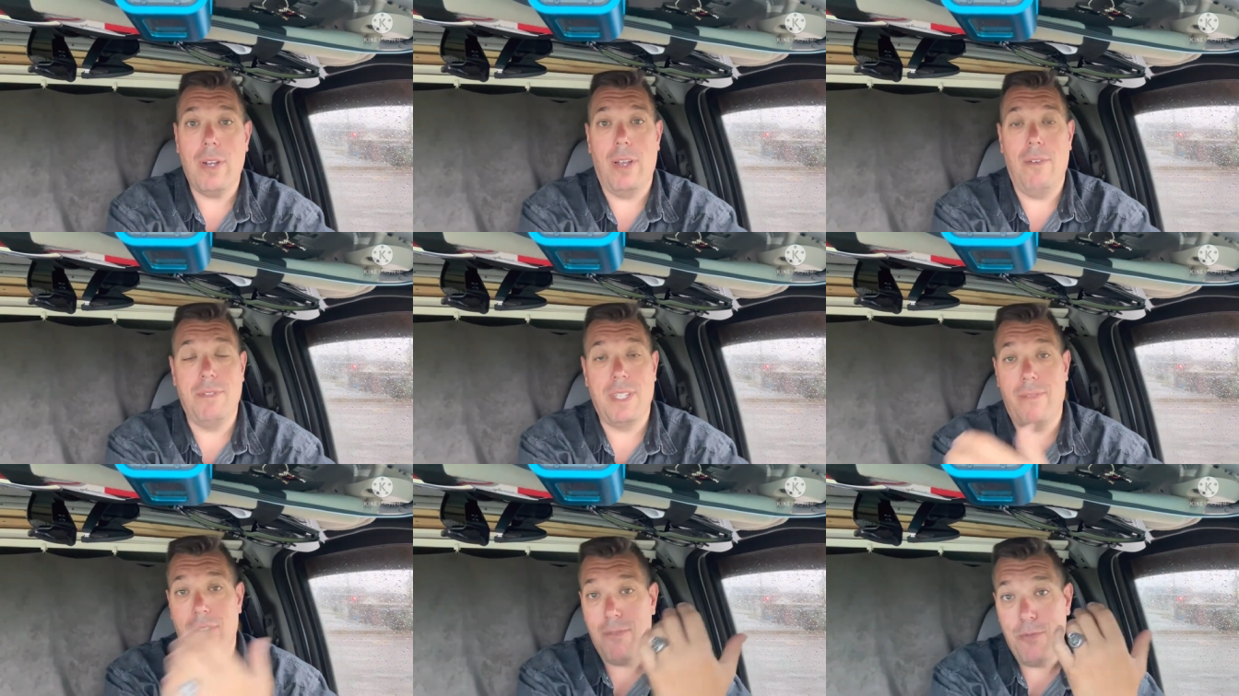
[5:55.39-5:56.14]
Euh, vous
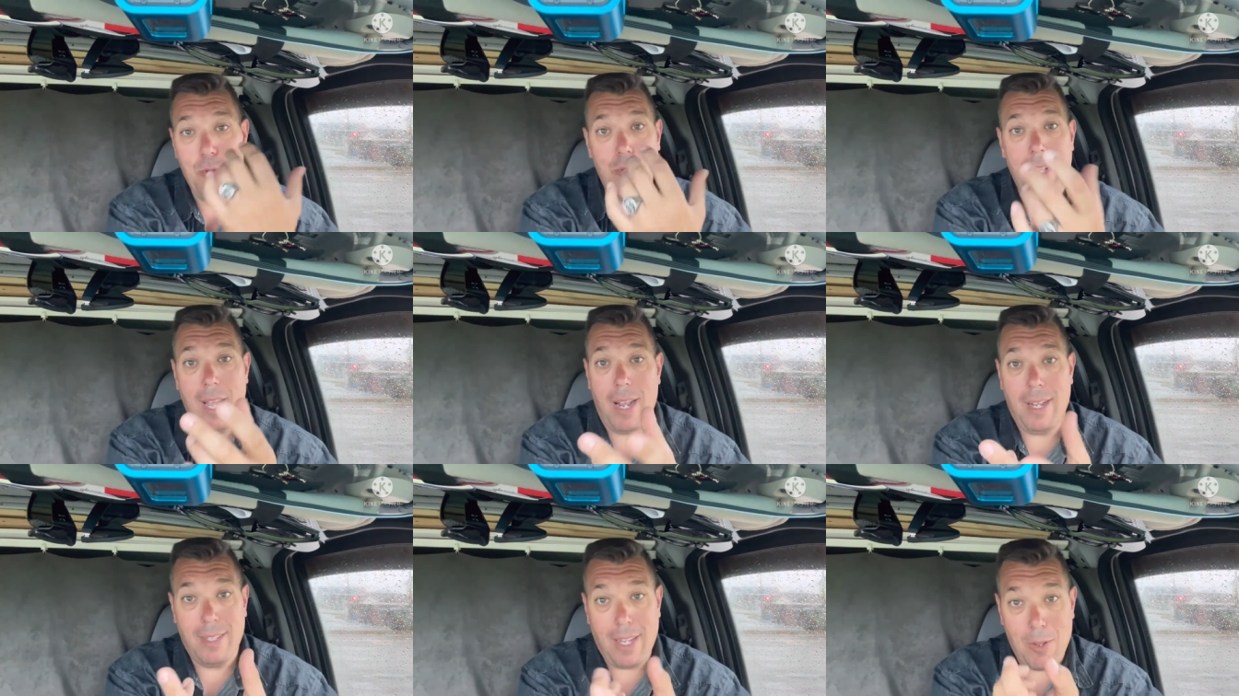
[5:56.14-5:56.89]
avez vu
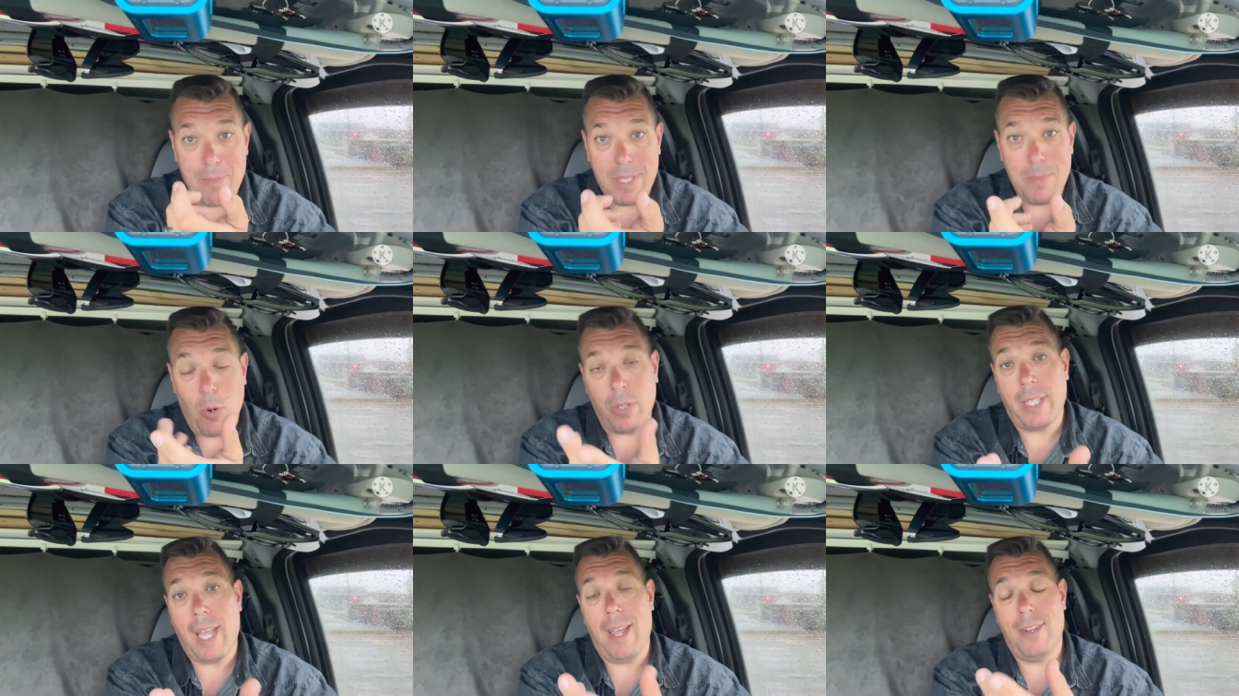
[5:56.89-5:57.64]
dans, le petit
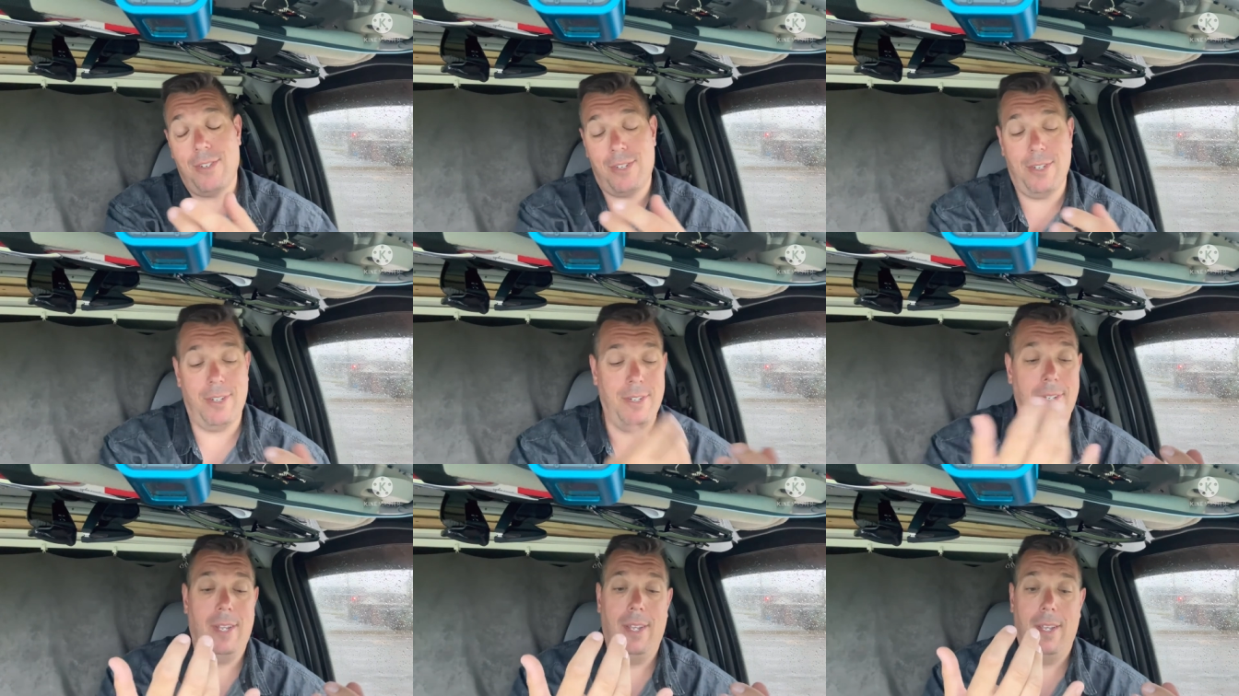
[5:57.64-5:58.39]
montage, euh,
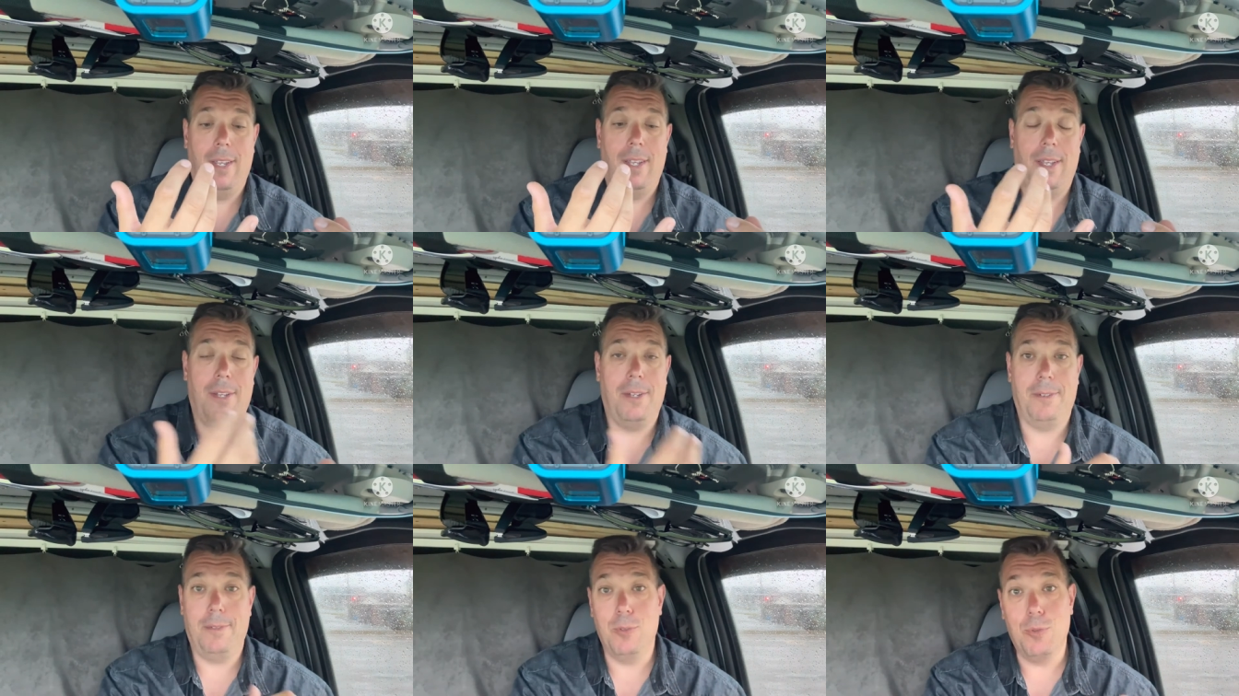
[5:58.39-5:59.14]

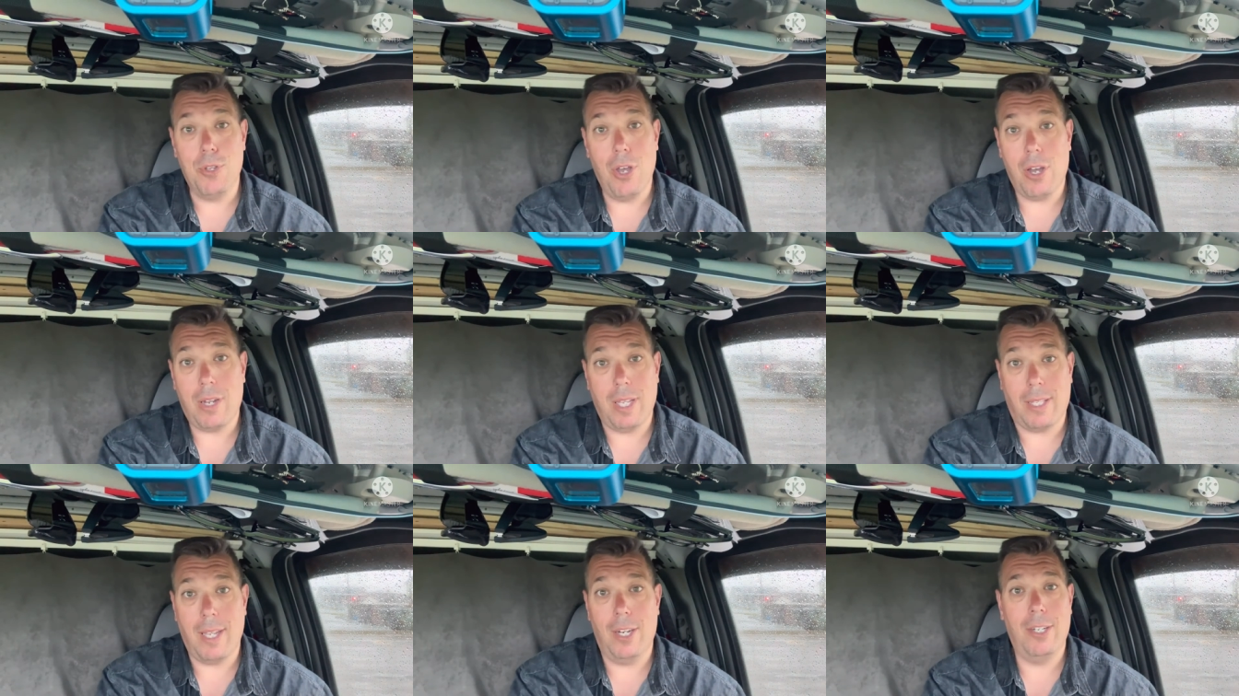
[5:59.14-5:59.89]
New York
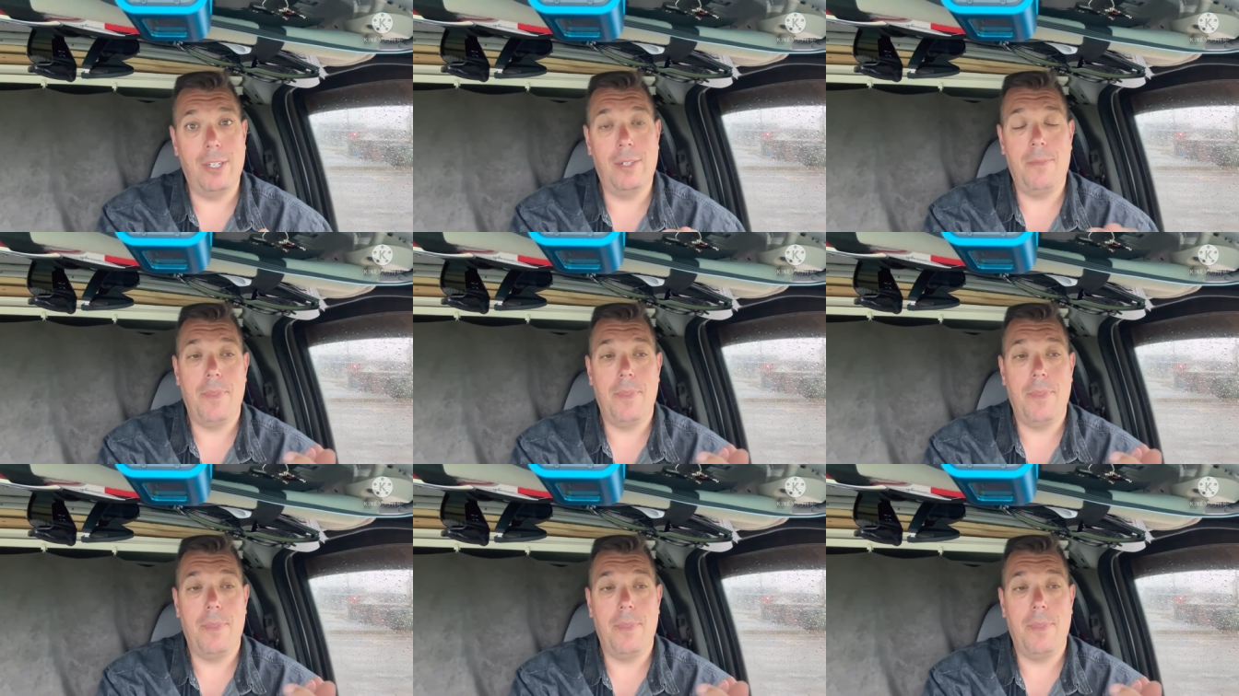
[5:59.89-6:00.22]
était là.